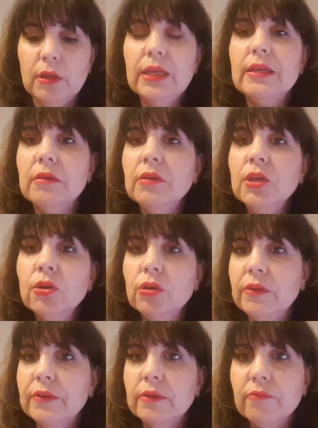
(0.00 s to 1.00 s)
e io
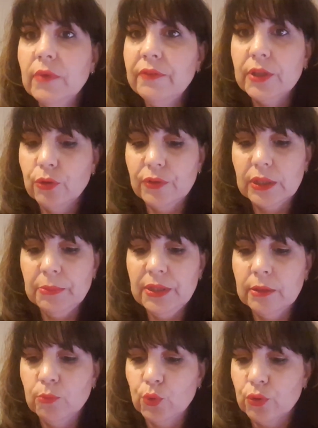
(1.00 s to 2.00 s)
li, li, vedo
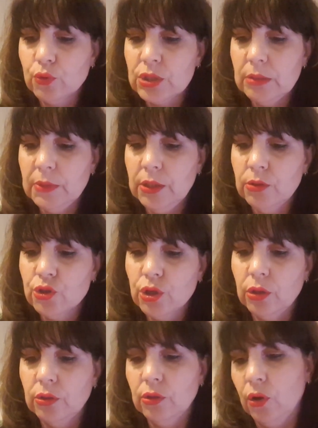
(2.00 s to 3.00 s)
veramente molto simili io
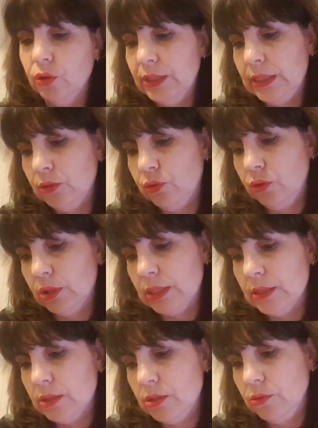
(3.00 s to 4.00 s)
ce l'ho nella
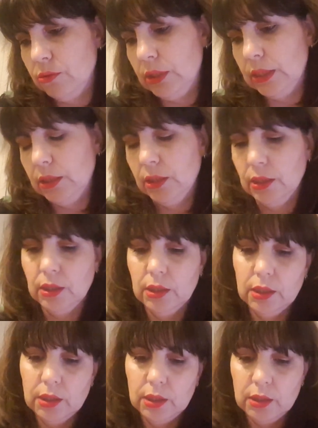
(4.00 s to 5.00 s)
colorazione
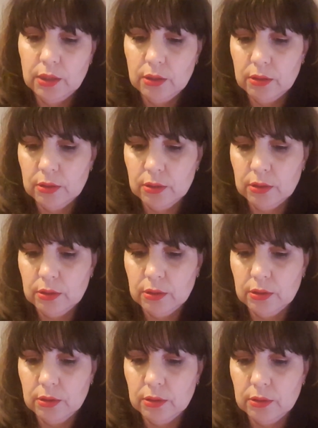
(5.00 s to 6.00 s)

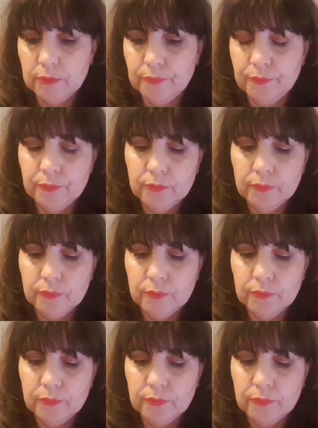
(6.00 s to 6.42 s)
uh,